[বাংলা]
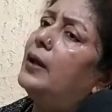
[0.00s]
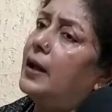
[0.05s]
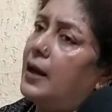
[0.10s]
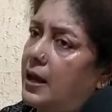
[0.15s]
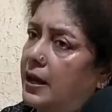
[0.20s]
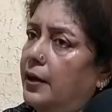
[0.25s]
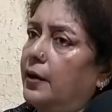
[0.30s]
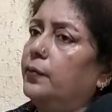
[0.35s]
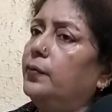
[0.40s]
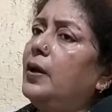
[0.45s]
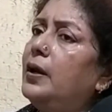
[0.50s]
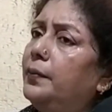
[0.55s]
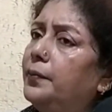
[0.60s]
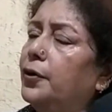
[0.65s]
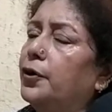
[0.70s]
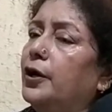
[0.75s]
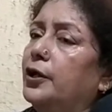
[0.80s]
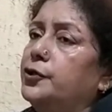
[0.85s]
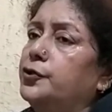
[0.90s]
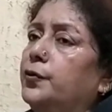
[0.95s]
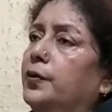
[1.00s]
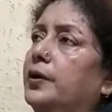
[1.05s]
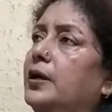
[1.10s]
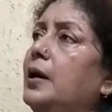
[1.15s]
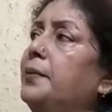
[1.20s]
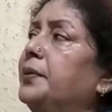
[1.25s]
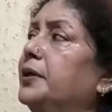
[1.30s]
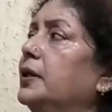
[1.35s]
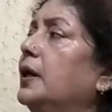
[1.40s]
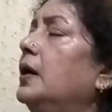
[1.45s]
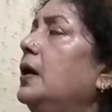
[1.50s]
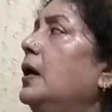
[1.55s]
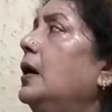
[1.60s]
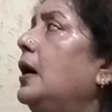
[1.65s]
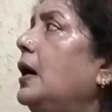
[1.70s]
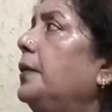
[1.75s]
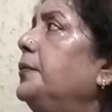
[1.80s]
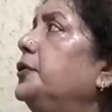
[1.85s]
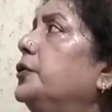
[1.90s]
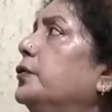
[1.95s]
ওনার হ্যাঁ ওনার ভরা জোয়ার
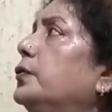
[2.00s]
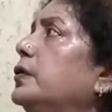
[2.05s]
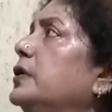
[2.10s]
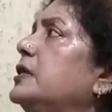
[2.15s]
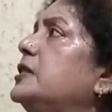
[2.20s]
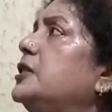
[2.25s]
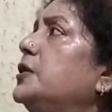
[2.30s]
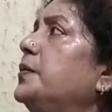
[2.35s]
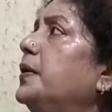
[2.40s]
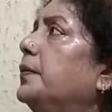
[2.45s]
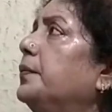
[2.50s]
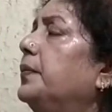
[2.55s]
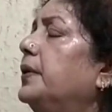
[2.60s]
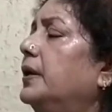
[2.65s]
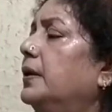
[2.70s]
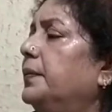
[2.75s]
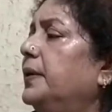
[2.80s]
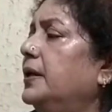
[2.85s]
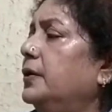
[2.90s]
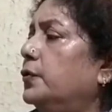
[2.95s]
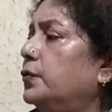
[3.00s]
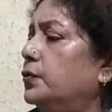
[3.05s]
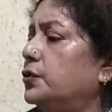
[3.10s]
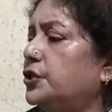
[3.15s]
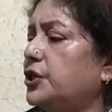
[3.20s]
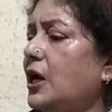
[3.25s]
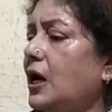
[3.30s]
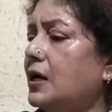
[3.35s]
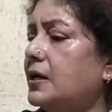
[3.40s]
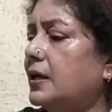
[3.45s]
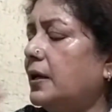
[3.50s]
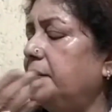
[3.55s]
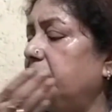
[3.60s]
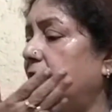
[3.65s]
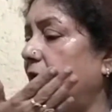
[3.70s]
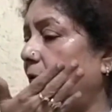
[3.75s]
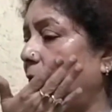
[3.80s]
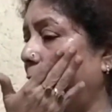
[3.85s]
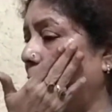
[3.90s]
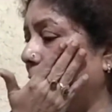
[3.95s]
আমি তখন এসি মেম্বার মানে খুব সালটা আমি
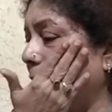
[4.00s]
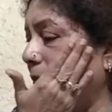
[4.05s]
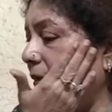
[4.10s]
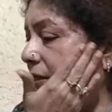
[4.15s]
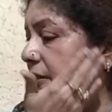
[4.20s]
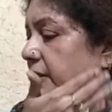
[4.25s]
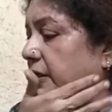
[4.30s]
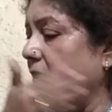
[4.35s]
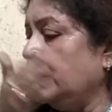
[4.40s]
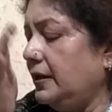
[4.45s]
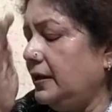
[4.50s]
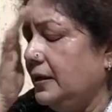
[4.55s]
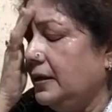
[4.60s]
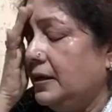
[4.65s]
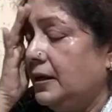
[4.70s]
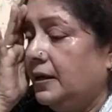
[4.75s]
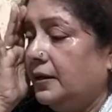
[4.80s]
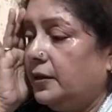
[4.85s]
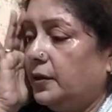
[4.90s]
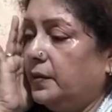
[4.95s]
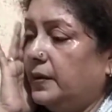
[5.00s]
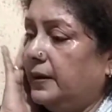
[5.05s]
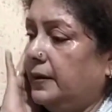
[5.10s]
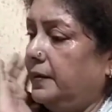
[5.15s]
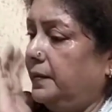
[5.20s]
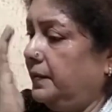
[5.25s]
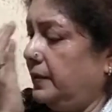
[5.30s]
ঠিক বলতে পারছি না আমি